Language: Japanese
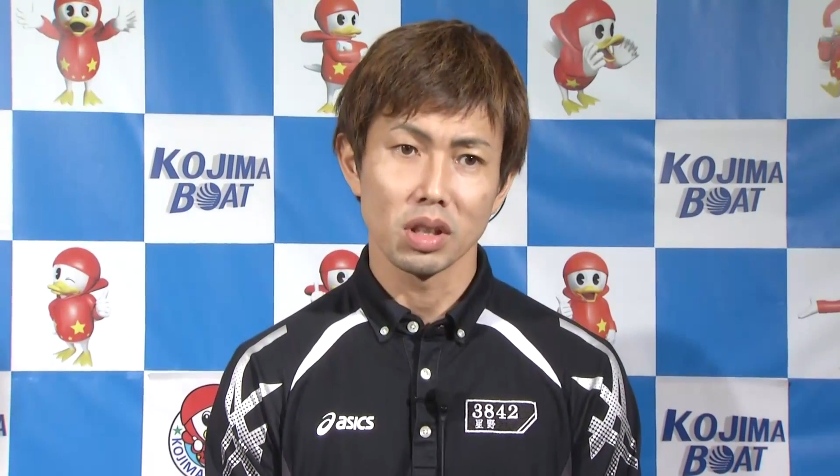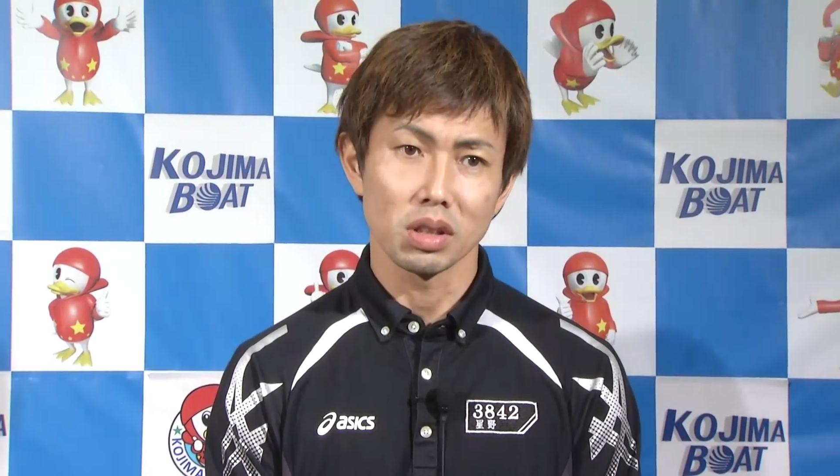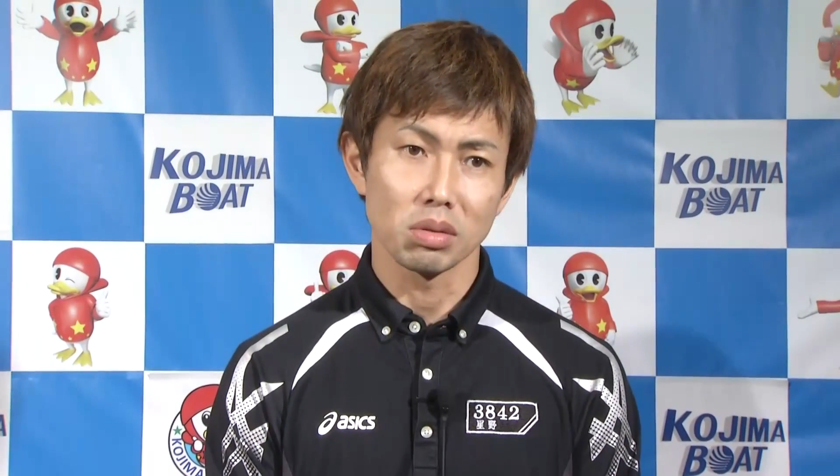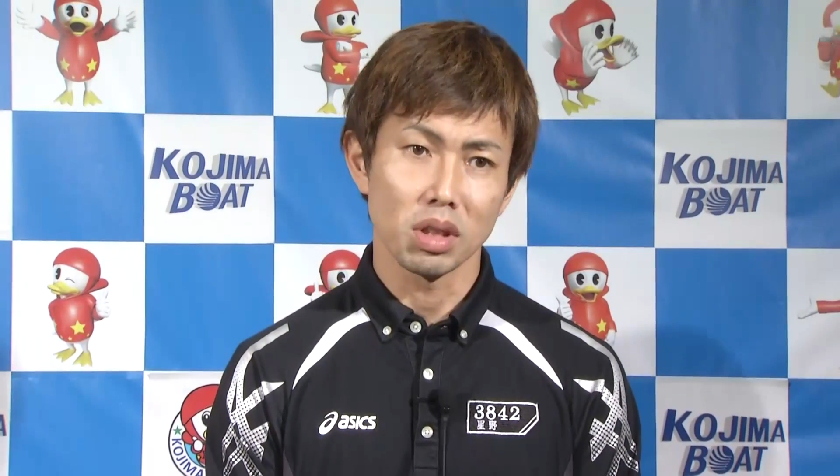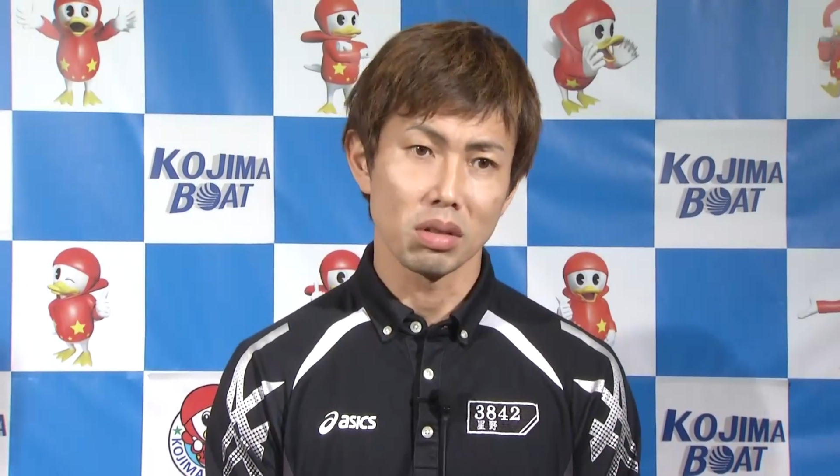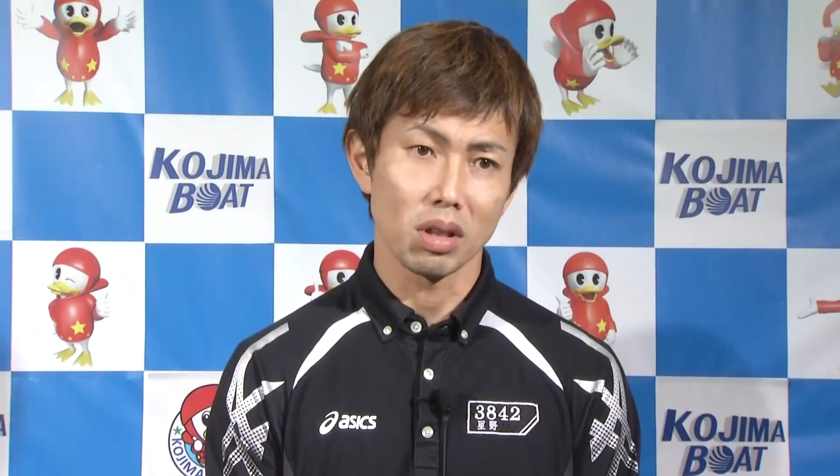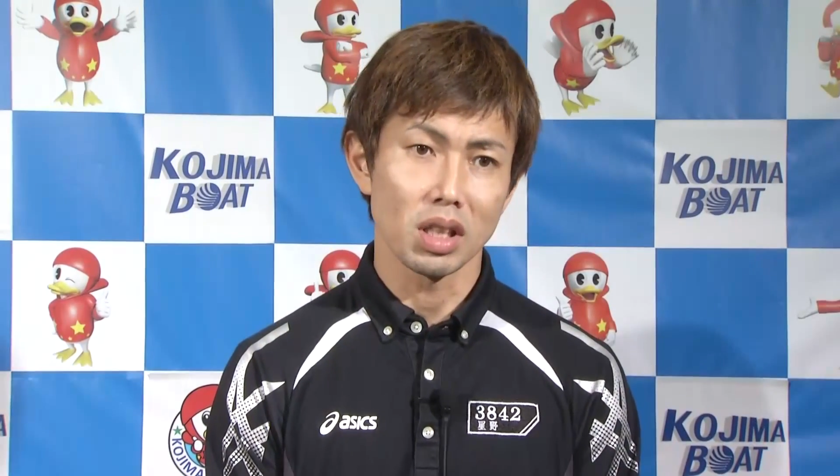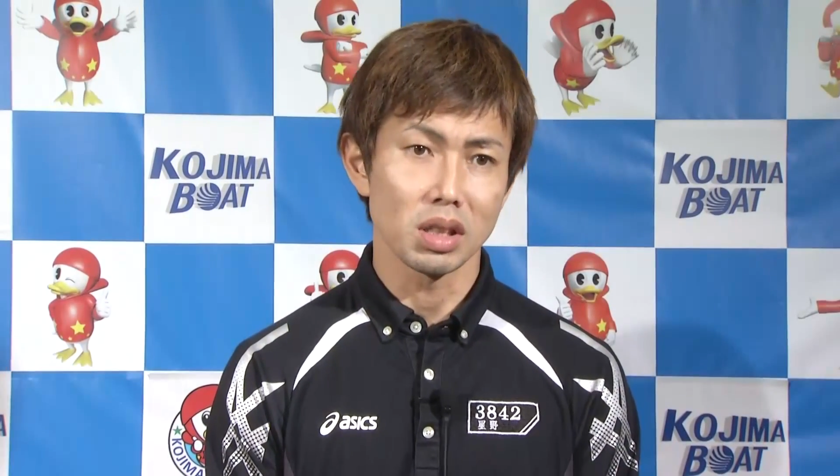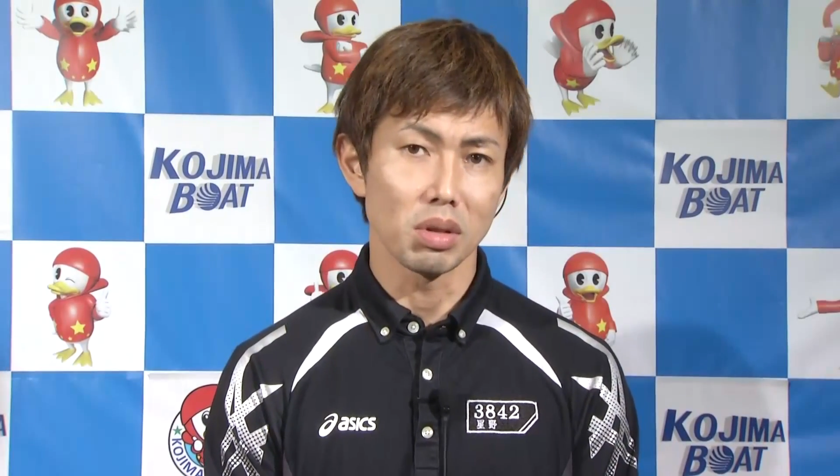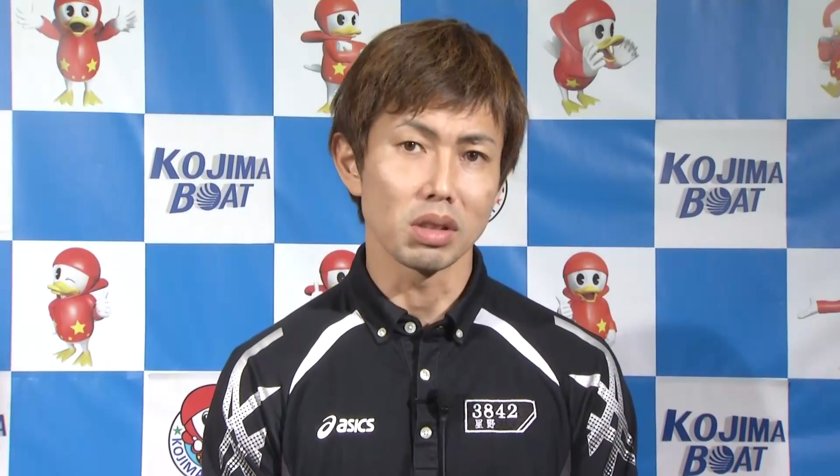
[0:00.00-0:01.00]
同じぐらいの
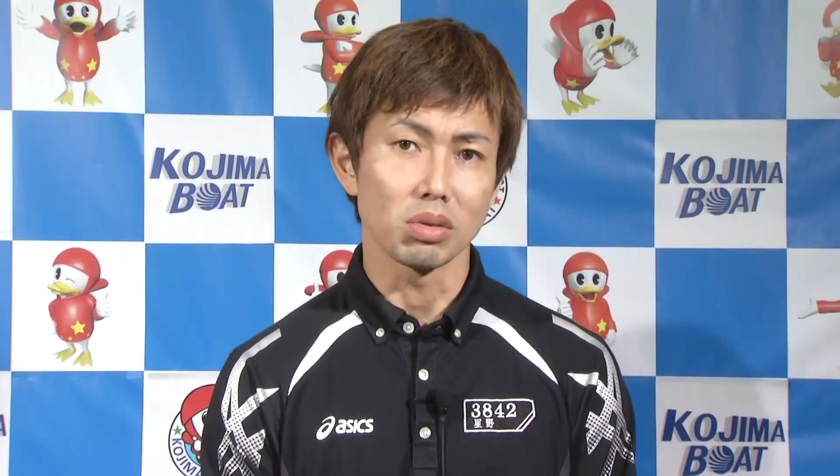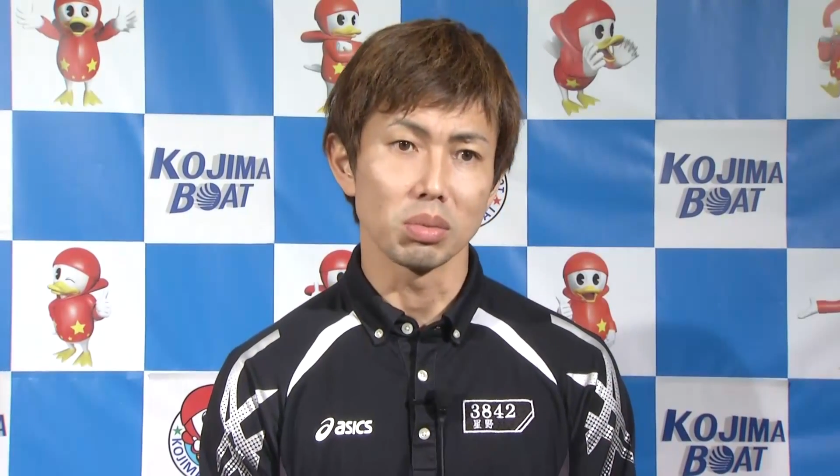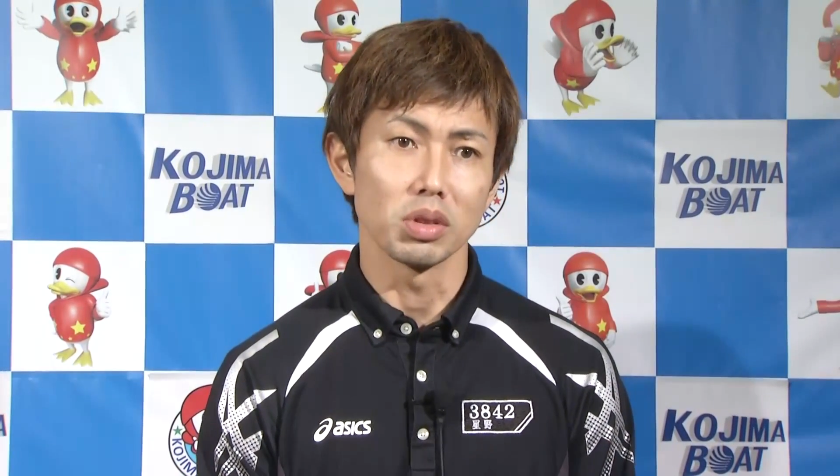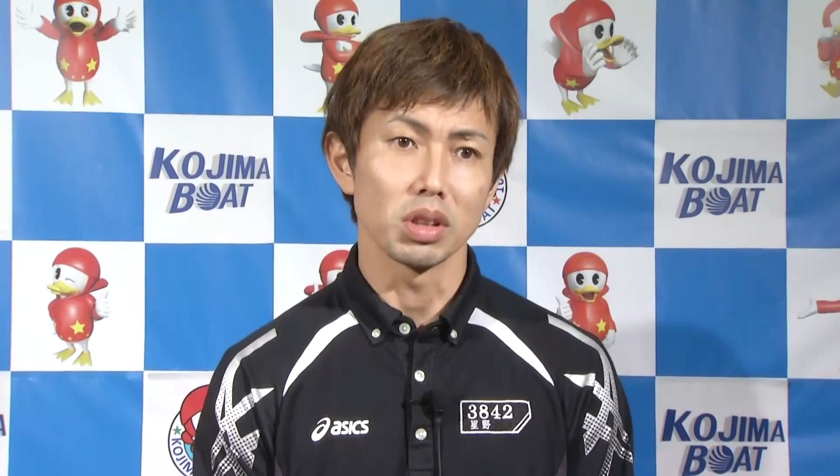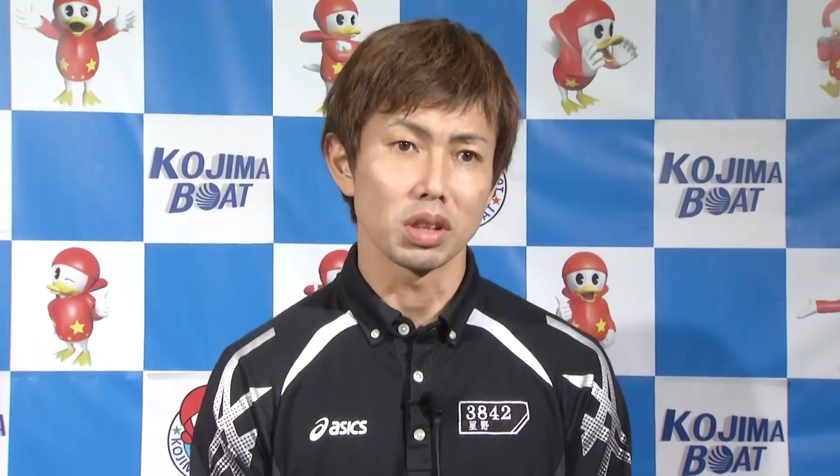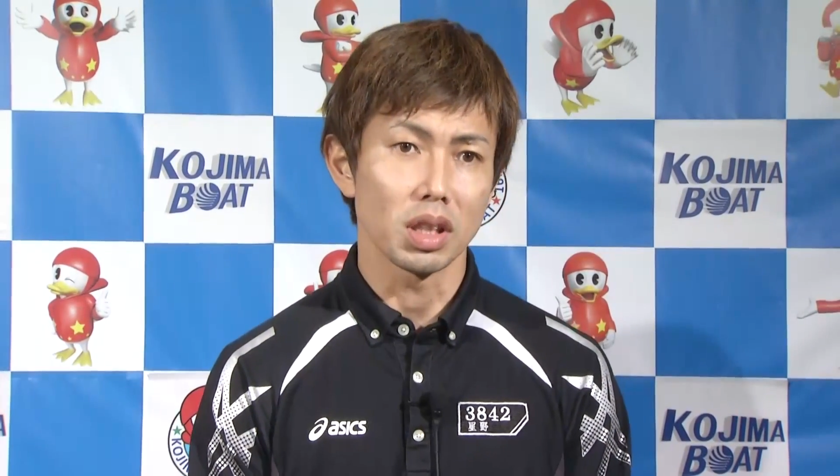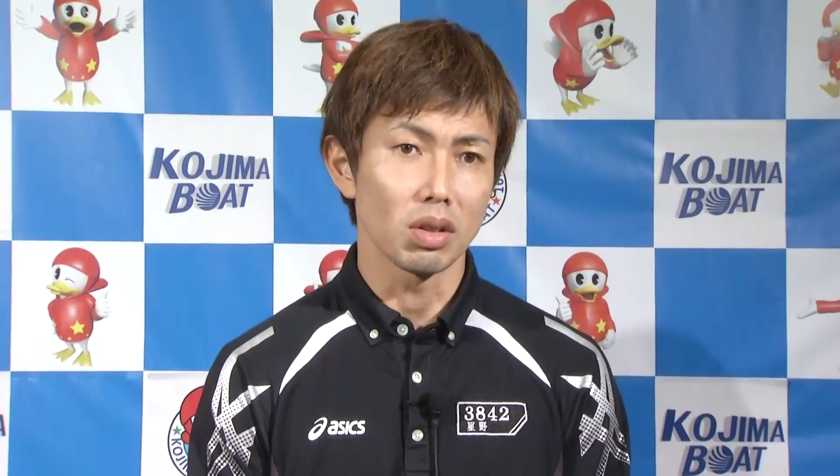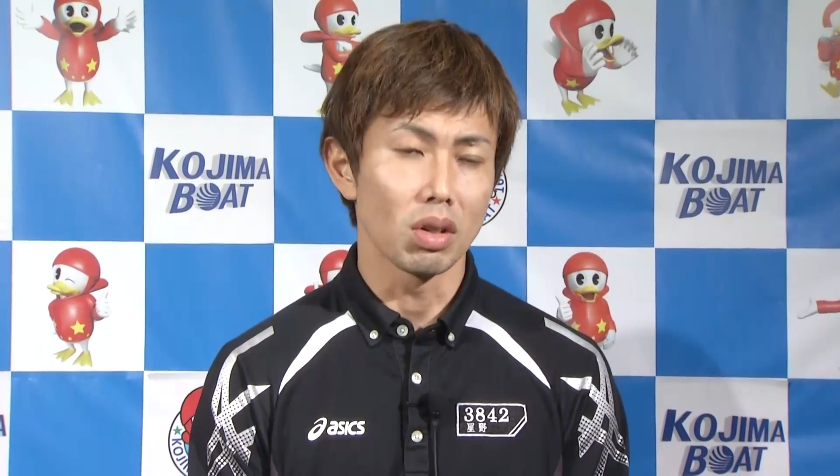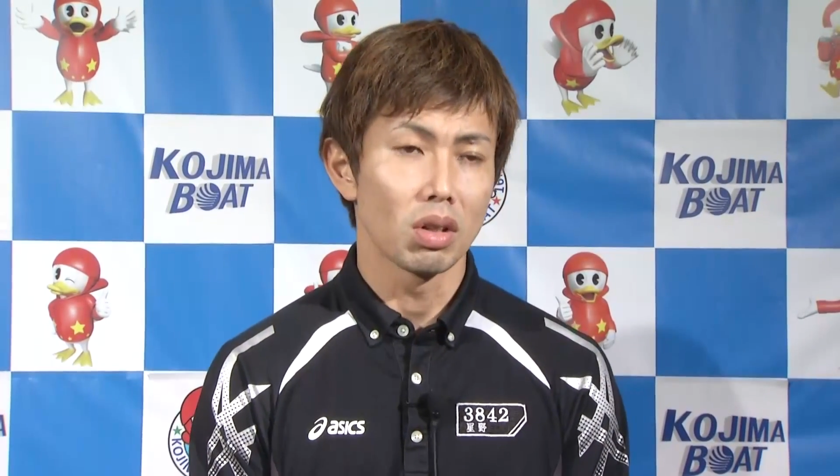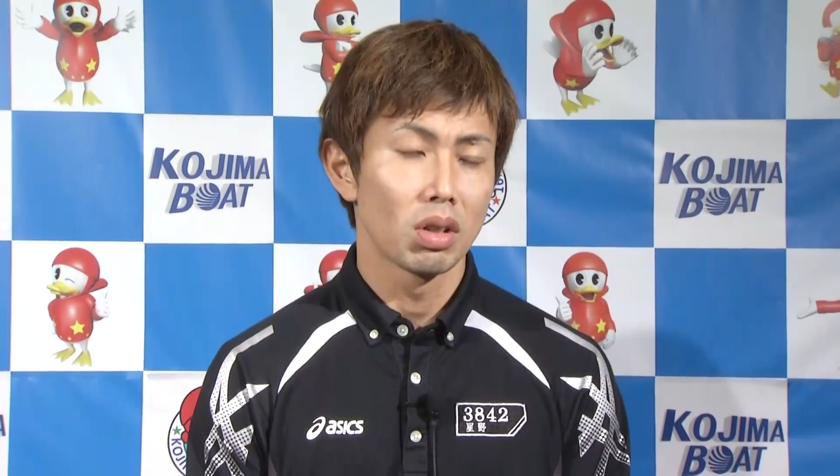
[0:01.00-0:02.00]
感じはあると思うんですけ
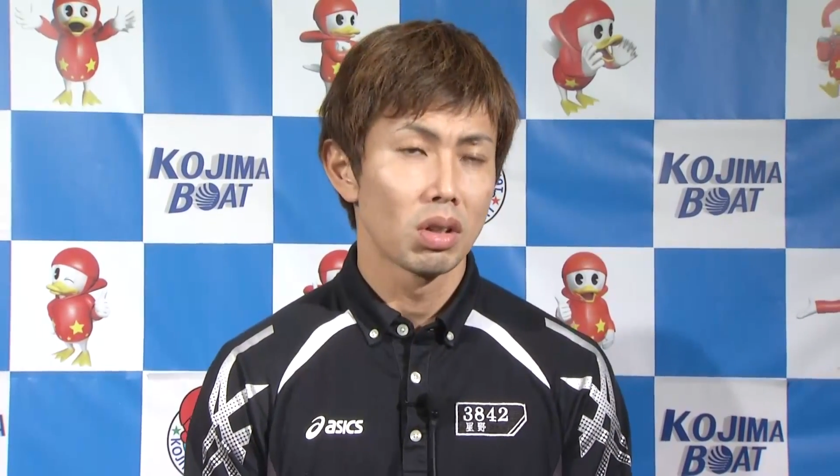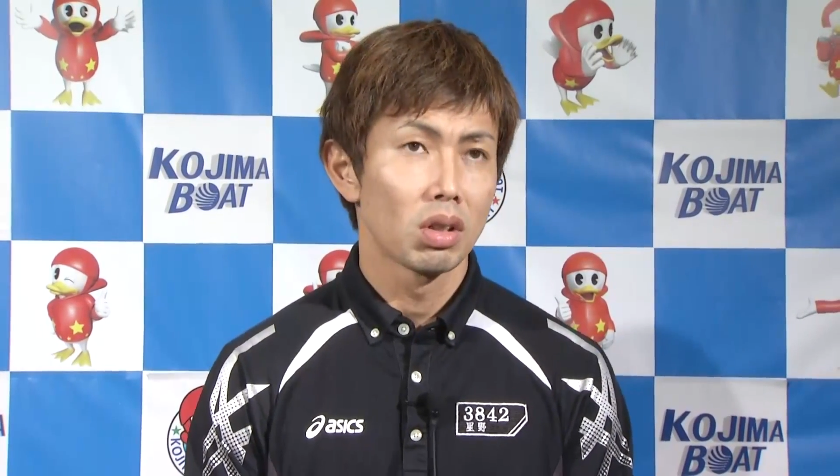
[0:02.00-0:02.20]
ど、はい、